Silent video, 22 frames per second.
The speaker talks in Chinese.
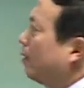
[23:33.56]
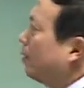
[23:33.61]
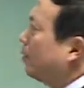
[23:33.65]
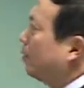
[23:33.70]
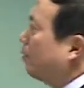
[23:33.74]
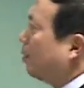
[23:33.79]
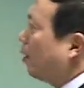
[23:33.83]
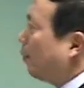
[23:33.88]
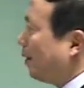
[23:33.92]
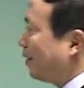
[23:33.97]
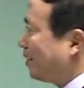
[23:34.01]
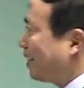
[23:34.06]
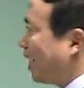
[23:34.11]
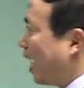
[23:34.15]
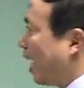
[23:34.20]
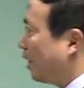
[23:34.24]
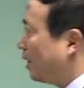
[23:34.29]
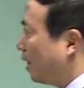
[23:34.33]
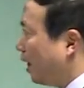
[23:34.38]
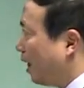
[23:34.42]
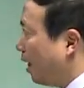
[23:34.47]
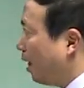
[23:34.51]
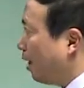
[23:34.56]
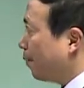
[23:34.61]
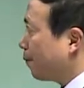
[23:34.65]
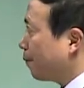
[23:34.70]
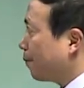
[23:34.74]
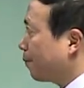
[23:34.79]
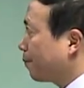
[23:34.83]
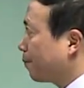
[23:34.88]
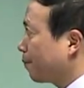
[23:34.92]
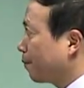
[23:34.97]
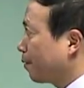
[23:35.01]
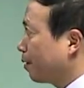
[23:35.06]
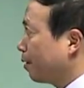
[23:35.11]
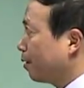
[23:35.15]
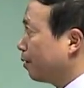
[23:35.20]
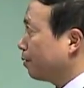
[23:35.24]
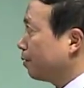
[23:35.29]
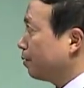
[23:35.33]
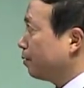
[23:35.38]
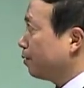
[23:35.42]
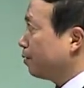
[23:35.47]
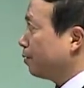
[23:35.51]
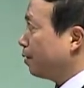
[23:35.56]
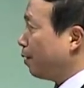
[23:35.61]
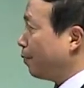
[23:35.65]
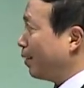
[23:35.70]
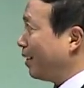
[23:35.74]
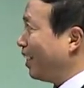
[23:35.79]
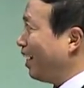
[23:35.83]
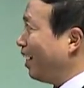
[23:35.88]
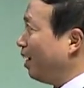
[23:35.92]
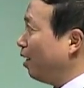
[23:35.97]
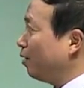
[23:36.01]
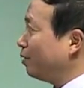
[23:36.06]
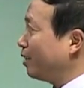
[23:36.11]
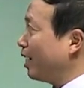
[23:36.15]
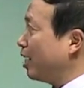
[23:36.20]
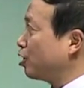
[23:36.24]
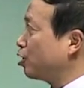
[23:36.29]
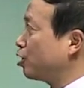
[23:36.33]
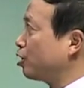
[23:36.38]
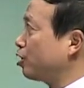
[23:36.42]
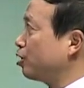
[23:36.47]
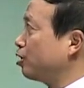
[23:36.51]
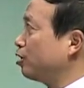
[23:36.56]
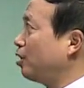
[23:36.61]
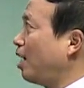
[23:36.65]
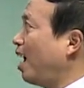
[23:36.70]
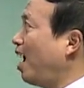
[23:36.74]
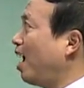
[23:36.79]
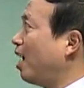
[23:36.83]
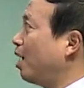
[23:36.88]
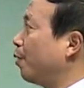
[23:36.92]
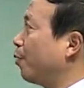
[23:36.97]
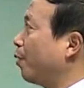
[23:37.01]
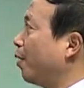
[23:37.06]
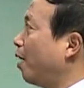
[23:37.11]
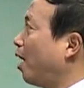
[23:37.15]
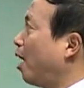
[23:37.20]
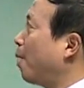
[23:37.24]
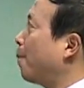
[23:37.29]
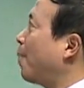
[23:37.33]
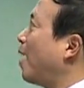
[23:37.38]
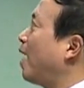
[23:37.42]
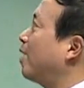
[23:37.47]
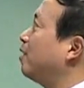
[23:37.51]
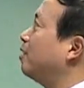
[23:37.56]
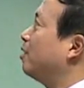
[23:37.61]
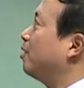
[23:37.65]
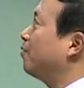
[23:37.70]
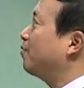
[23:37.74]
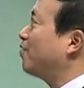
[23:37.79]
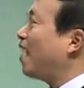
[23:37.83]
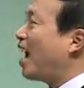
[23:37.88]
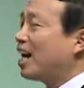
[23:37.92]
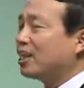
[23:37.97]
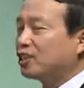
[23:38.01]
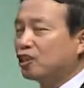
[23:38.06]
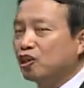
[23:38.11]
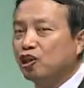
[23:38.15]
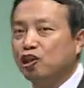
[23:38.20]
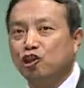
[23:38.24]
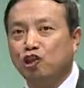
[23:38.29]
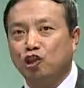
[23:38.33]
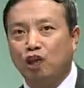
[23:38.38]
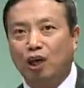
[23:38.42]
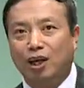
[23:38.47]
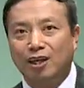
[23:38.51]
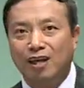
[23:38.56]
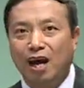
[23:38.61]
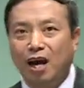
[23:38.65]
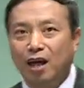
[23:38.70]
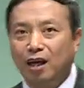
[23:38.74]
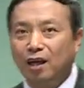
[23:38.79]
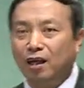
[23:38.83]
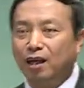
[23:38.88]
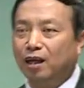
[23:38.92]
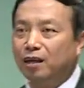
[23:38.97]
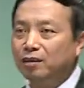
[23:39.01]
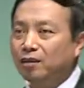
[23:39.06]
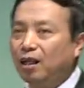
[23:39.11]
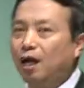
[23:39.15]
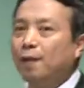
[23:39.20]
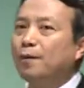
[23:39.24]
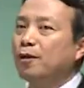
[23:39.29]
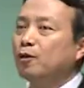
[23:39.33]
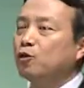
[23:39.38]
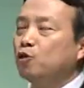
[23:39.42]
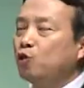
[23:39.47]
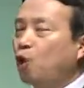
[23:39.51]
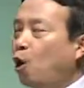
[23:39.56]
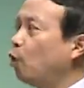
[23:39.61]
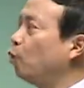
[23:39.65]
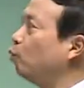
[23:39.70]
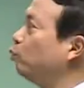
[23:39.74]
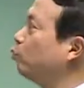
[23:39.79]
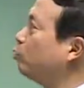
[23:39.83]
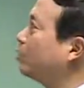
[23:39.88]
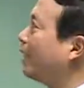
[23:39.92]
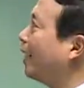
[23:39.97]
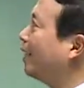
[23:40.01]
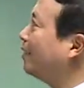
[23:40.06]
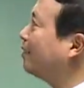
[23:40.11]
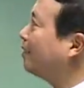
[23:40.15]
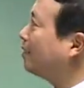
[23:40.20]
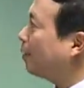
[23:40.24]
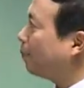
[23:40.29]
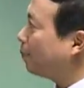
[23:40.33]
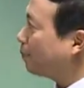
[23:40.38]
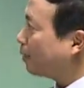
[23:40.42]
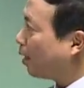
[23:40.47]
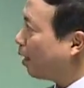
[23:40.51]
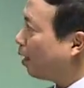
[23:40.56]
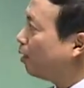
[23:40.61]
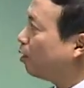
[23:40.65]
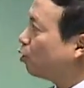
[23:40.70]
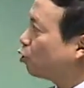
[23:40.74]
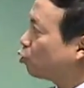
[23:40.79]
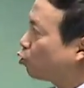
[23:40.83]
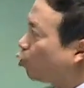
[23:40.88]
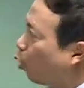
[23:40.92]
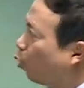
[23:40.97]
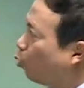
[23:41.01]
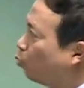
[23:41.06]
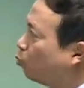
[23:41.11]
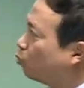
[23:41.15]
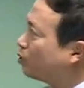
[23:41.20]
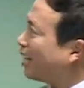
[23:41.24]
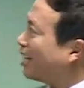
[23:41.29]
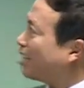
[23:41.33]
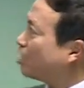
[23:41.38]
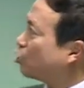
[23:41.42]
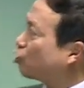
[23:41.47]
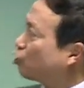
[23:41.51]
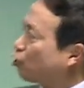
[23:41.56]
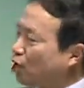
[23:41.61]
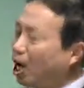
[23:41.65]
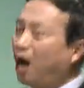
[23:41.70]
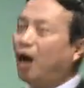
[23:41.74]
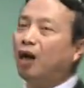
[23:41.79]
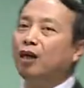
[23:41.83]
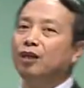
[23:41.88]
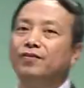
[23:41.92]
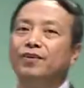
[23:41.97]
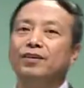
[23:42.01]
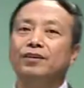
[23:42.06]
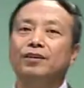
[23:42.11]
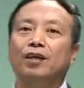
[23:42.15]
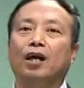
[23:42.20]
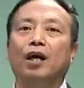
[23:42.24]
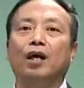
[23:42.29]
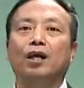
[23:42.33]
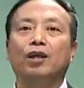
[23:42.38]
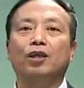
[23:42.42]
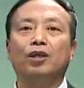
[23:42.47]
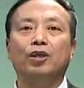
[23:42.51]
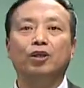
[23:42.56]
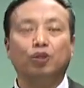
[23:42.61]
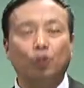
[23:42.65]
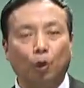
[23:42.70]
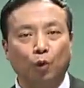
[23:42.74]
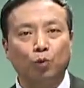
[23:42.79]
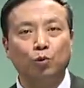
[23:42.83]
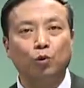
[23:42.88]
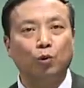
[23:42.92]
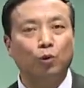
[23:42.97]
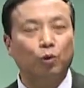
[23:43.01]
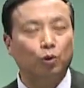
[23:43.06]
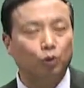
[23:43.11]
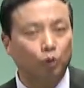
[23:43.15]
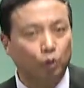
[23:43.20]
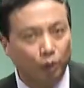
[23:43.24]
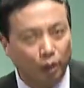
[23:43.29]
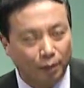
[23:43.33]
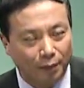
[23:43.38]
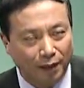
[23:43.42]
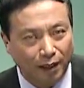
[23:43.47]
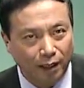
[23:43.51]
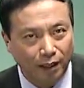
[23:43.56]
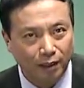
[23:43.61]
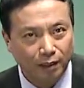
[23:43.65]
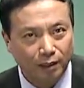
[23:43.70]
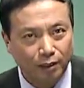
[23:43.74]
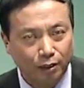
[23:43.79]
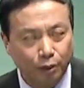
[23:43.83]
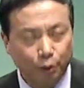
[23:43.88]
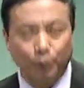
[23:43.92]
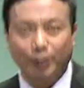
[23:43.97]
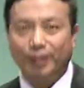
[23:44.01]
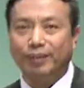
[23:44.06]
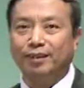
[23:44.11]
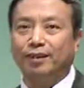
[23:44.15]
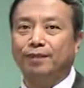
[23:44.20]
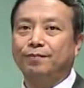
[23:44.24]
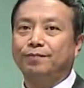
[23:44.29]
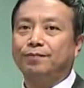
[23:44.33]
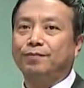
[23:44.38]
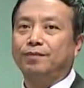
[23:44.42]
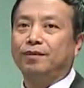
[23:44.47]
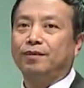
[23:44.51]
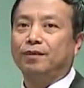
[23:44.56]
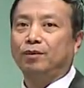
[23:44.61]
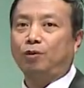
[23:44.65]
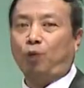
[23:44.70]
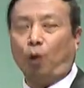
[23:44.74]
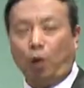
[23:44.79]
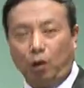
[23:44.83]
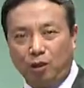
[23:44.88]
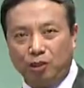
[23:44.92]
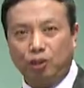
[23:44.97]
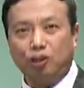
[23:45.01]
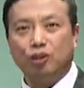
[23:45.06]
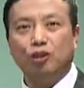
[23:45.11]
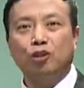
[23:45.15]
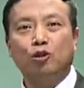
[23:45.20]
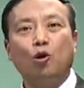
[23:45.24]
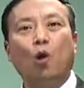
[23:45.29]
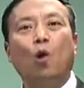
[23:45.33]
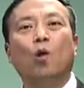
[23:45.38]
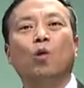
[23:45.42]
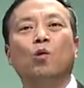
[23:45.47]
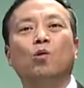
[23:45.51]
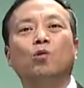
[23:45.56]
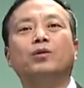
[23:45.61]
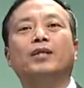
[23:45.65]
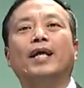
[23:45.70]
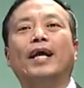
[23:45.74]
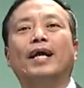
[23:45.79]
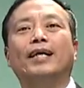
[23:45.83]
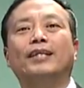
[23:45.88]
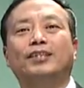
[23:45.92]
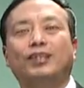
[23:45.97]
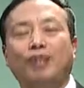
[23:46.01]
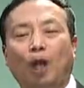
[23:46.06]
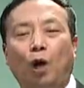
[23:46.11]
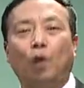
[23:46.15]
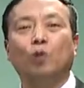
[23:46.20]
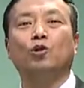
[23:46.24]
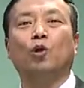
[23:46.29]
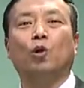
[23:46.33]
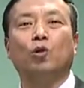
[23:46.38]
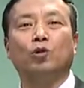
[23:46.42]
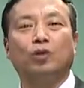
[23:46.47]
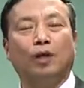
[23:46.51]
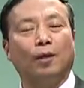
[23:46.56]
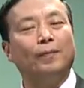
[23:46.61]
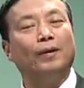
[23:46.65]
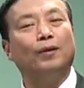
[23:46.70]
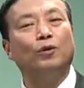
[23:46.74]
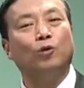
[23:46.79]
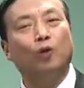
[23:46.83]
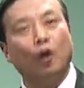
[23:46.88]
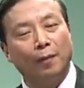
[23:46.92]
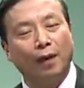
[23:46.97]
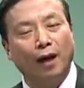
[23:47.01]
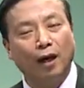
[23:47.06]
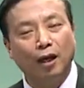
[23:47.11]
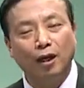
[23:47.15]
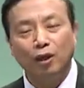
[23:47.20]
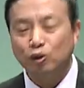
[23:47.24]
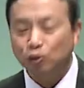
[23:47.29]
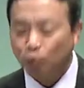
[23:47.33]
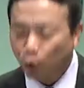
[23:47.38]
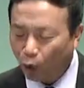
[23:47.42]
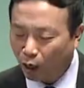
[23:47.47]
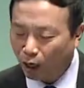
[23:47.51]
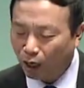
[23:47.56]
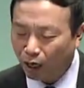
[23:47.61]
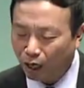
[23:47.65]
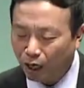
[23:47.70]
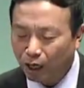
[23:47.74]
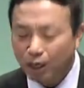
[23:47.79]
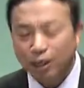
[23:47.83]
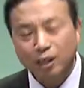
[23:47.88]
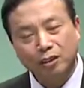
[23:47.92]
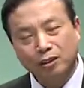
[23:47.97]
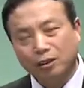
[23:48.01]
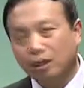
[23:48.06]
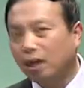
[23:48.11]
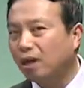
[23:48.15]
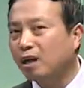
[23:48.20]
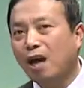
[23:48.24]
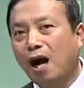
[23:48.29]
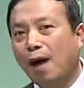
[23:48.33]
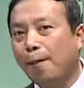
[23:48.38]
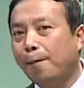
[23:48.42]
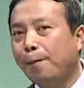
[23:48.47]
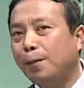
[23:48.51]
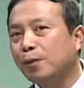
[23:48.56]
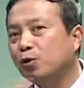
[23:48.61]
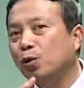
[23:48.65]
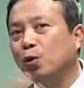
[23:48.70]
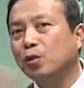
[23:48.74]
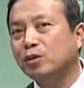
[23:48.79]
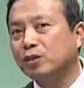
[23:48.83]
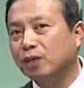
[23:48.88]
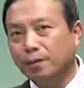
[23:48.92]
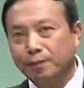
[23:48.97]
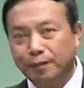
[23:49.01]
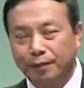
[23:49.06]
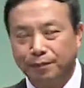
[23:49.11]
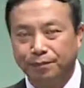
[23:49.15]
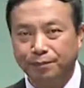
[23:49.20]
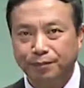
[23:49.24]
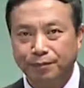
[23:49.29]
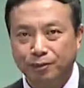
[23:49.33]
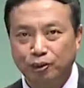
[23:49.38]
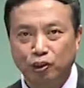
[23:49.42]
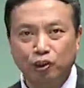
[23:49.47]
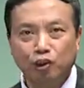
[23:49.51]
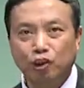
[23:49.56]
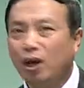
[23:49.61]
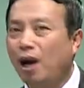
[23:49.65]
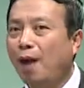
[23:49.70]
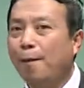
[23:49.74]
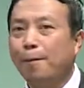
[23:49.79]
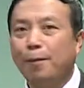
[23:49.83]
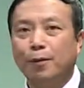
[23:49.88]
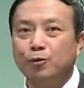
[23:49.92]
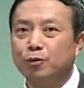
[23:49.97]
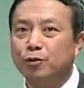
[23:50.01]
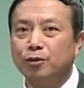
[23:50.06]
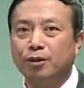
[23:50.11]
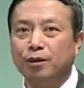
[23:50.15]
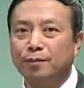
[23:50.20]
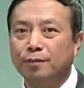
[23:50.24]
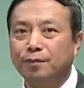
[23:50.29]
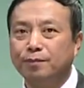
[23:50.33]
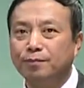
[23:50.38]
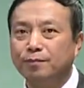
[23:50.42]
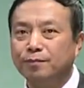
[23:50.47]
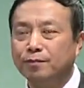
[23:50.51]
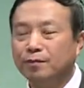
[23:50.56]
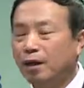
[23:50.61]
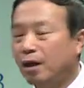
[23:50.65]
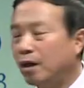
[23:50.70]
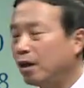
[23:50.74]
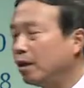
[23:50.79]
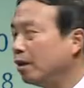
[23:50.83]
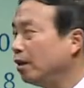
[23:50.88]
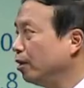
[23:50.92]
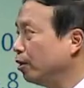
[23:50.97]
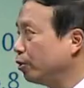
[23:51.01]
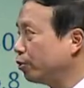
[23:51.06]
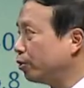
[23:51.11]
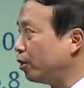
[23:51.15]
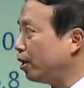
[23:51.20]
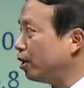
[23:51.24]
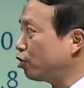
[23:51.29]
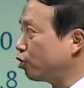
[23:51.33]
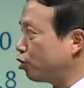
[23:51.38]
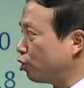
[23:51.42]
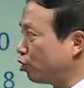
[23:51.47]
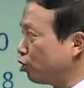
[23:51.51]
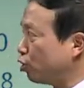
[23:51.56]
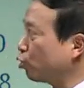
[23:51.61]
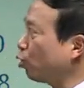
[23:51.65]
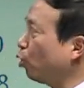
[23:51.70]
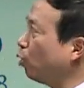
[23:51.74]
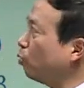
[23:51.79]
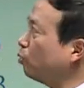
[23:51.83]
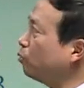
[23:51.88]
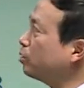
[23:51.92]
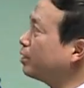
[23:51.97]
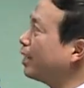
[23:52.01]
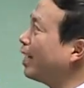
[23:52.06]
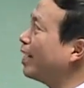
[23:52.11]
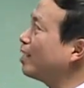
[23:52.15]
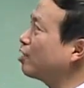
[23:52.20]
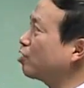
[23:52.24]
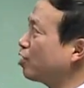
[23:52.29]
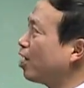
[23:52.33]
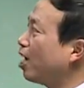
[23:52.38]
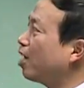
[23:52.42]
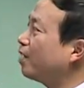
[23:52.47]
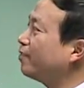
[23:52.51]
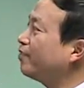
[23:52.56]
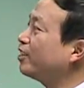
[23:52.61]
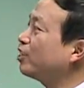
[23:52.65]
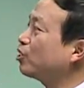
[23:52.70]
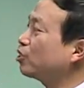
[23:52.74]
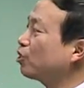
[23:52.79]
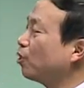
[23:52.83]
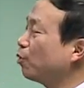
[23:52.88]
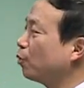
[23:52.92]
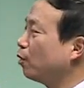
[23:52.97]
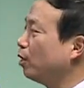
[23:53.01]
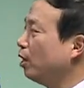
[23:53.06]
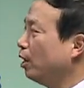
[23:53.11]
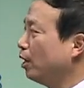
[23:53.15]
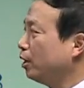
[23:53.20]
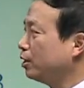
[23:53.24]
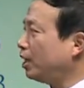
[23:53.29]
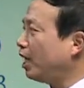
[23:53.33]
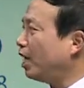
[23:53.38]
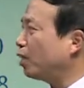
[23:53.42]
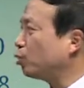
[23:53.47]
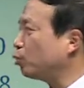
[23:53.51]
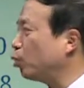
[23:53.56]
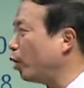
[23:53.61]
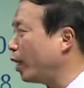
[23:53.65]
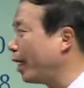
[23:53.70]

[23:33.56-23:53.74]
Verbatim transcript: 那么甲第一，那么一六年十二月二十八日发生折让了，那么冲减怎么着？冲减十二月份的收入，我说对吗？对的。同时冲减销售成本，对吗？错了，折让不冲成本，折让不冲成本，所以只冲减十二份的收入，借助